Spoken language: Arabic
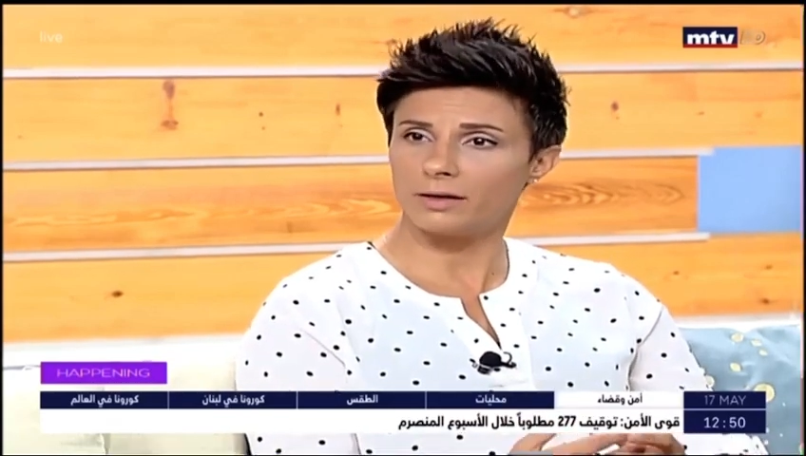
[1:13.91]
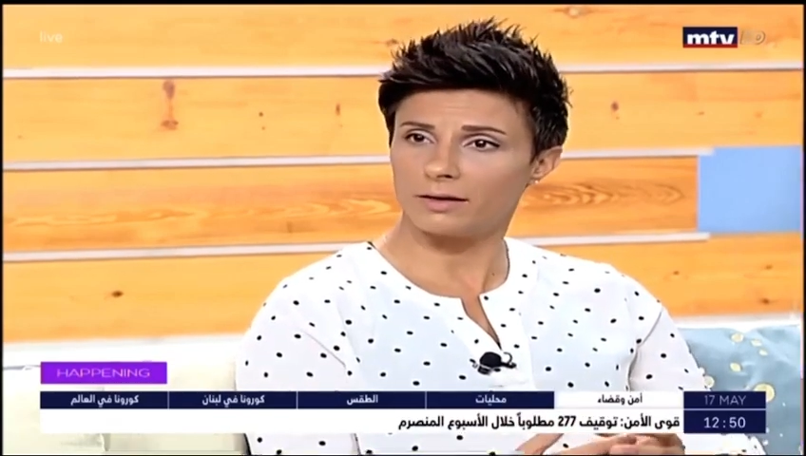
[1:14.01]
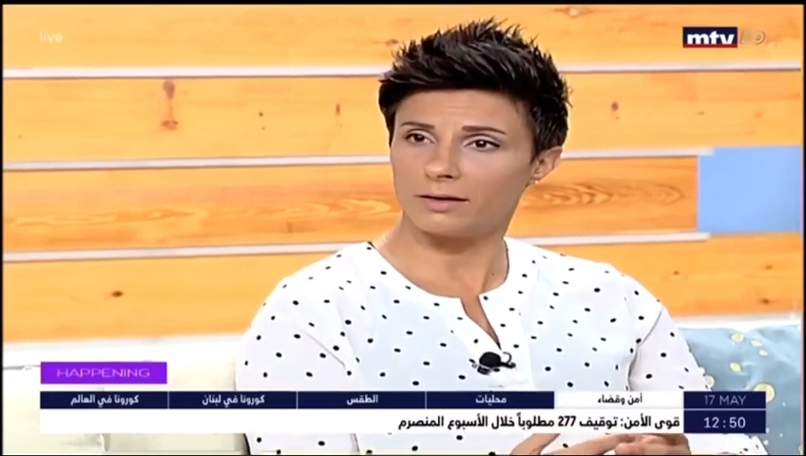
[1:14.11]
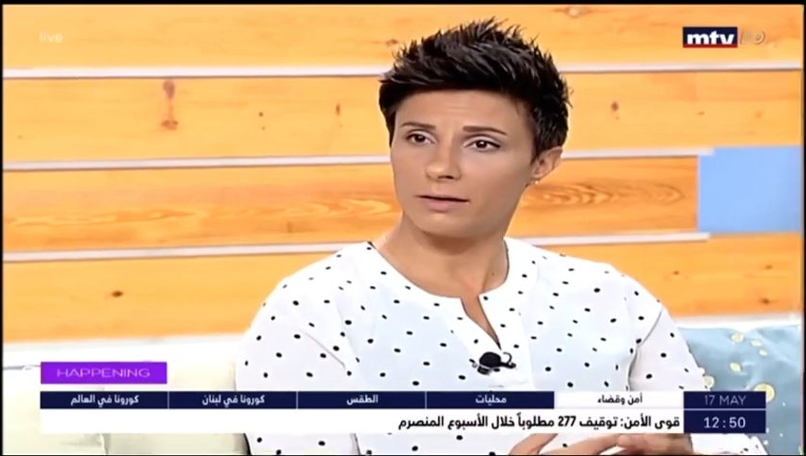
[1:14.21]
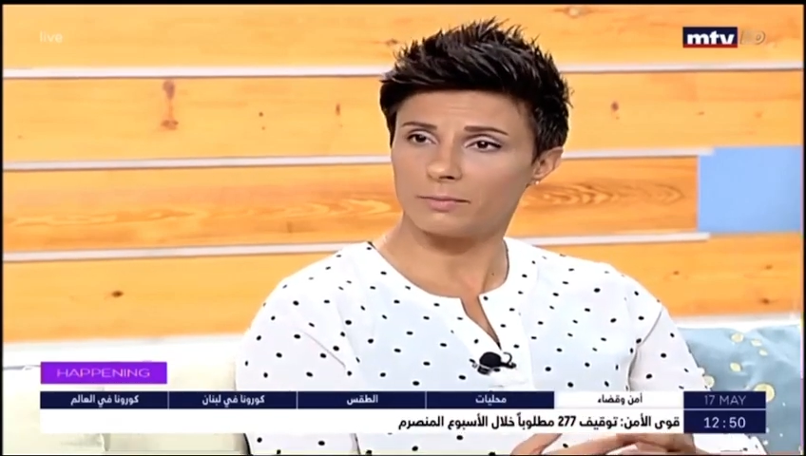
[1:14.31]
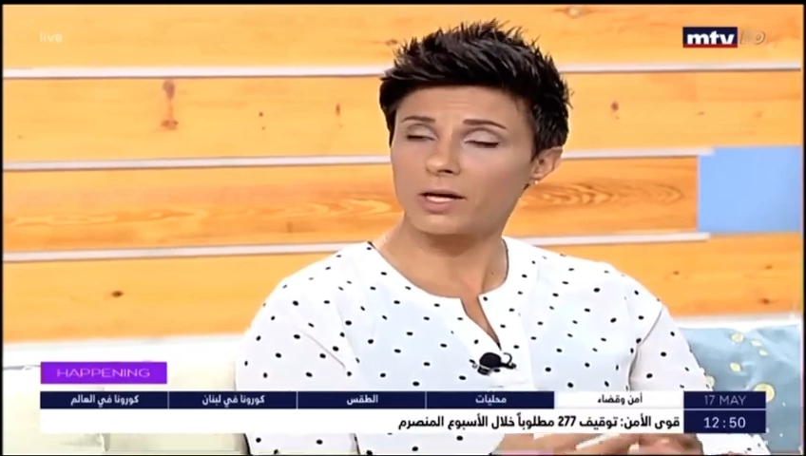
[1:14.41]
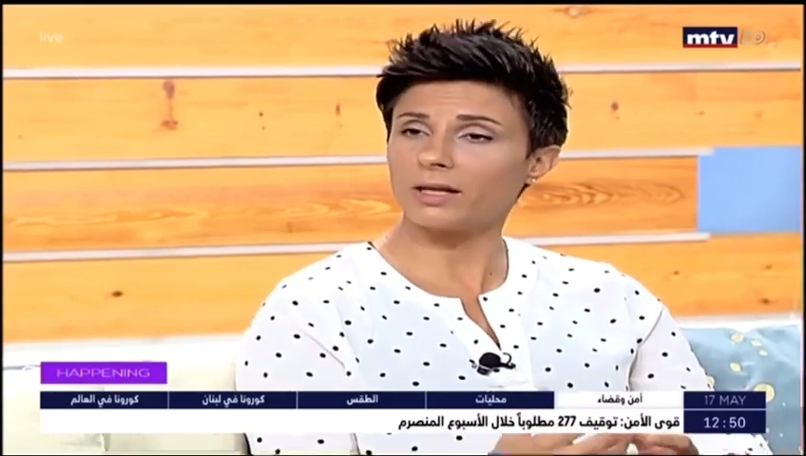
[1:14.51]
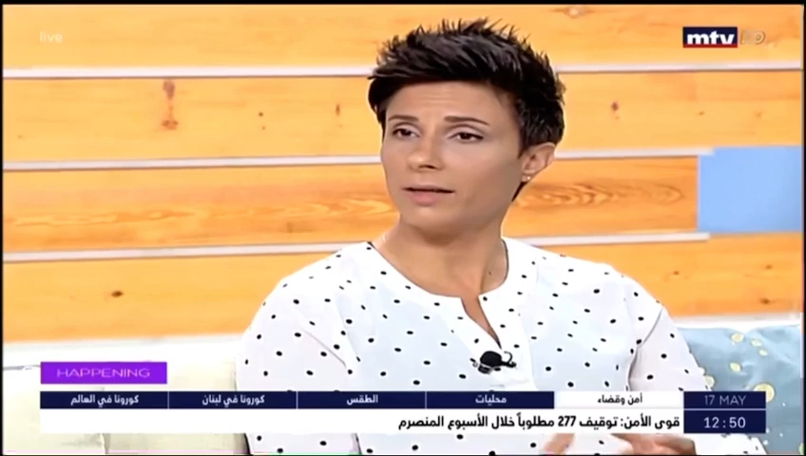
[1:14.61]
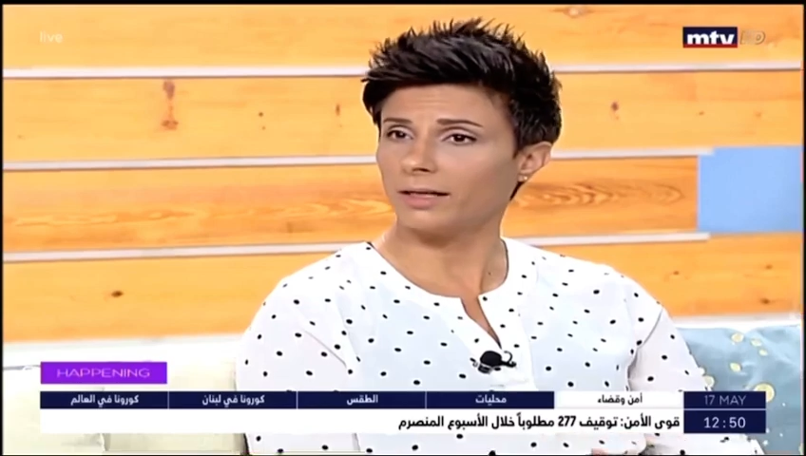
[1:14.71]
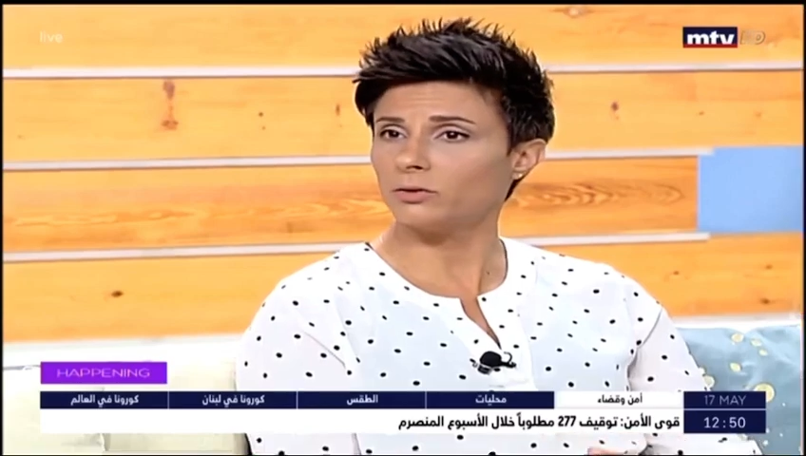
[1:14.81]

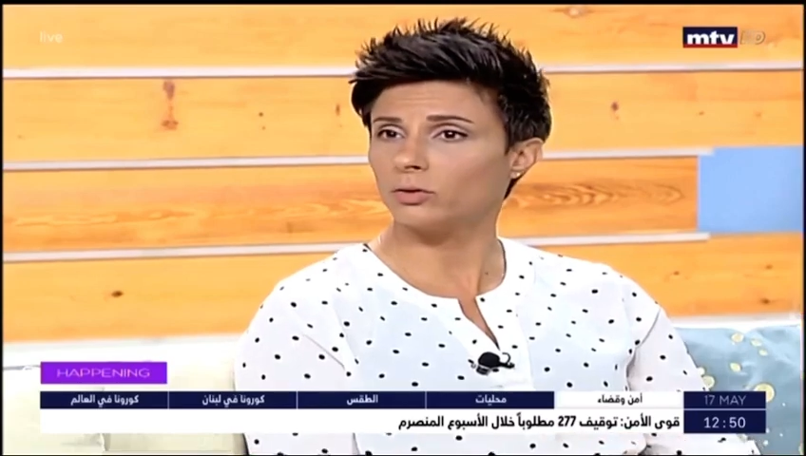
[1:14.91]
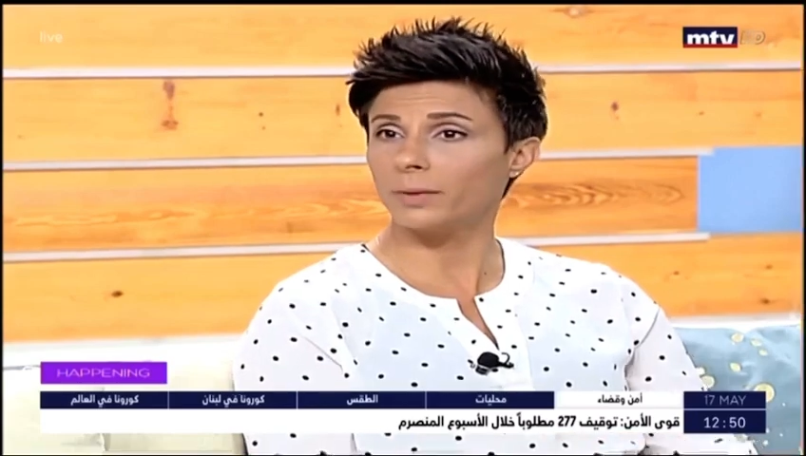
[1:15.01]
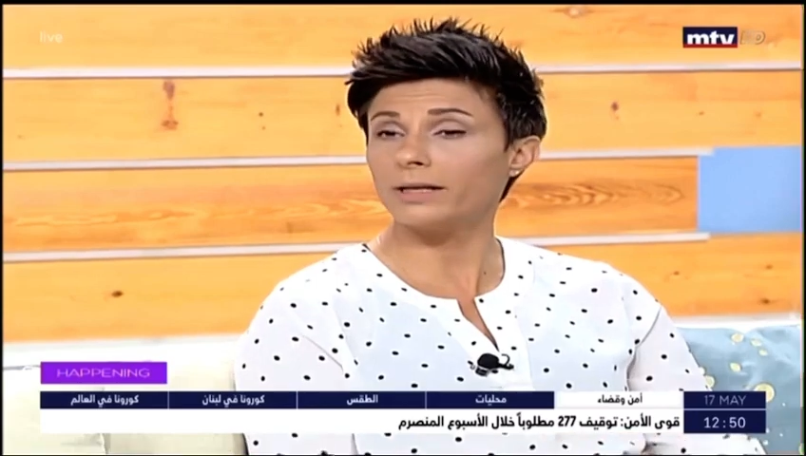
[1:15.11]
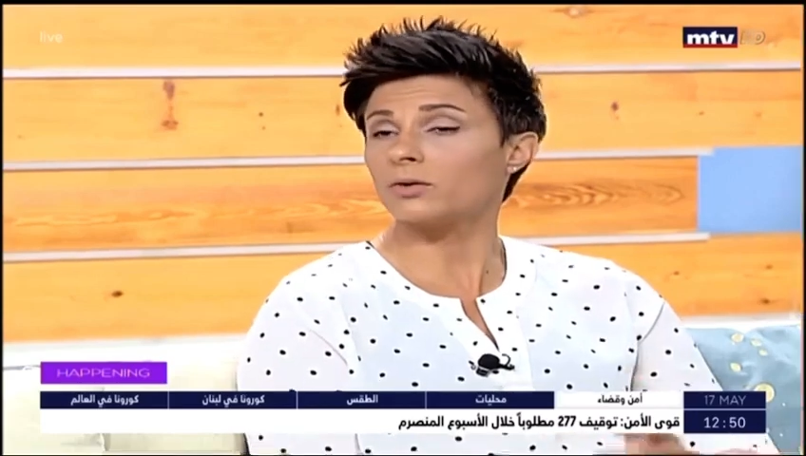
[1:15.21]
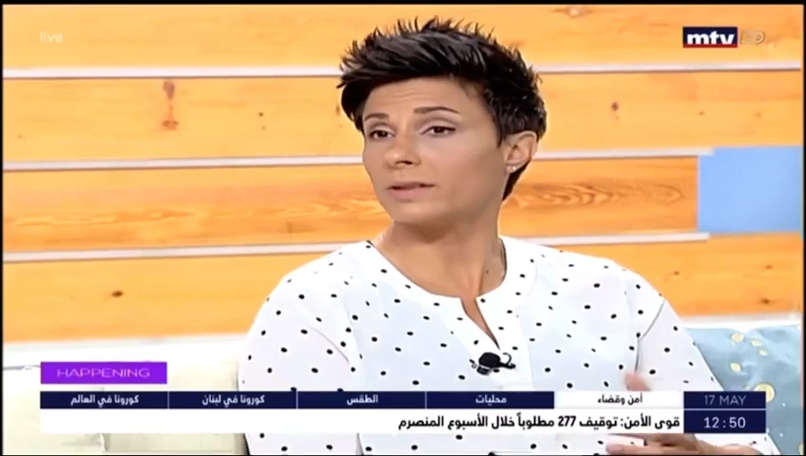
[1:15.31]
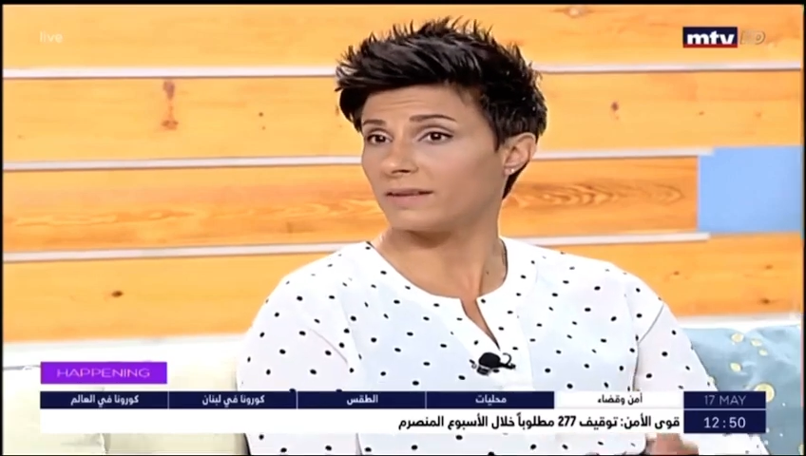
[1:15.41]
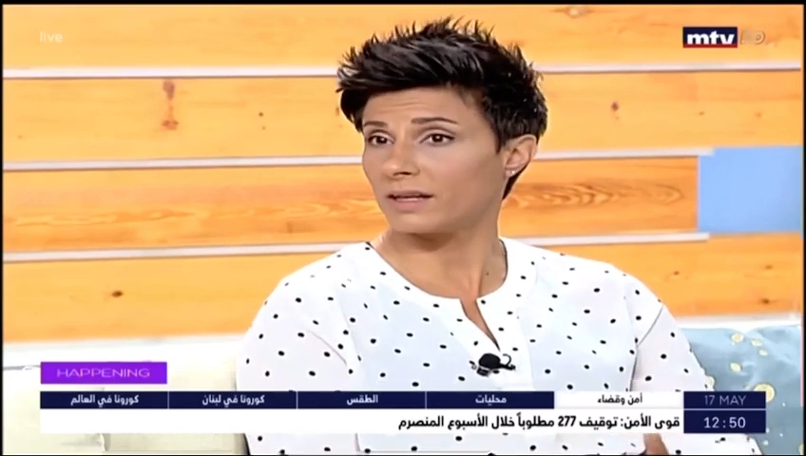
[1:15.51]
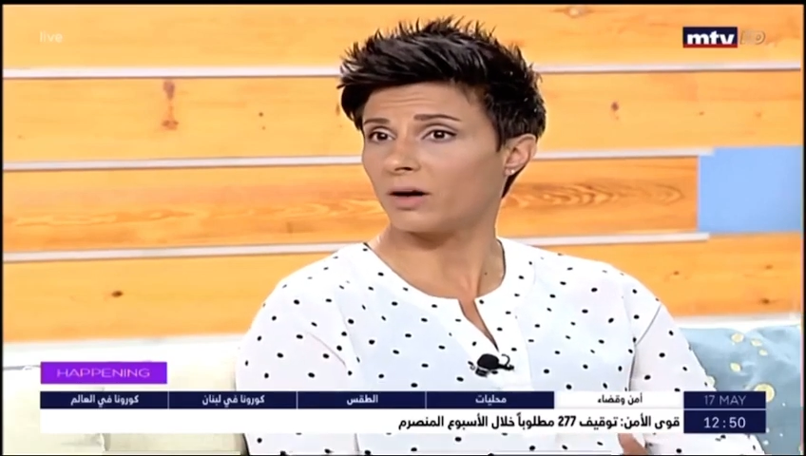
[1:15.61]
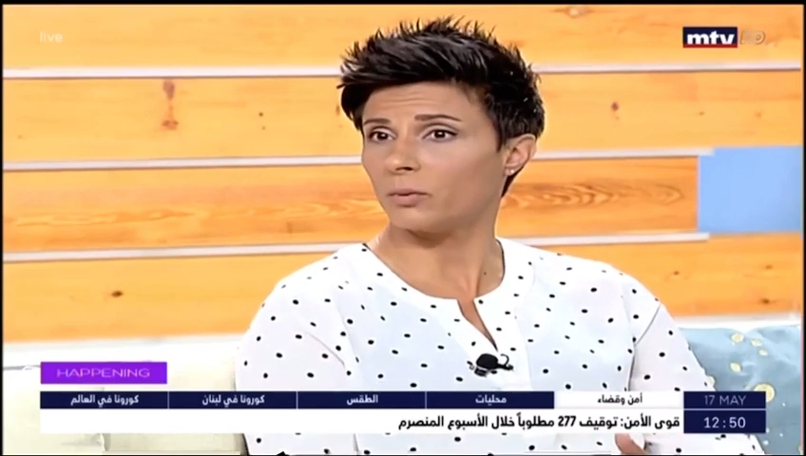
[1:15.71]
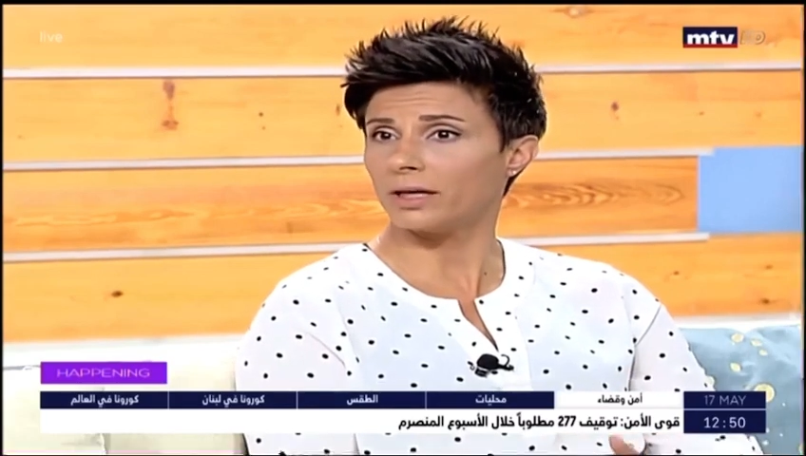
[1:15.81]
المرض عنده منه كثير
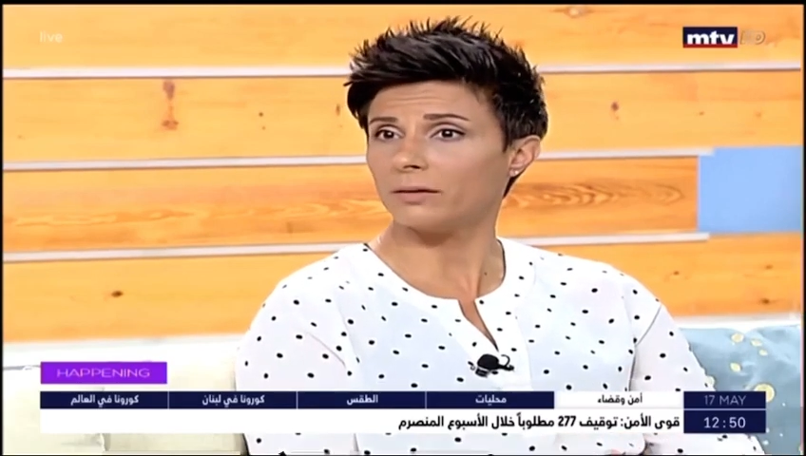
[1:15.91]
قوي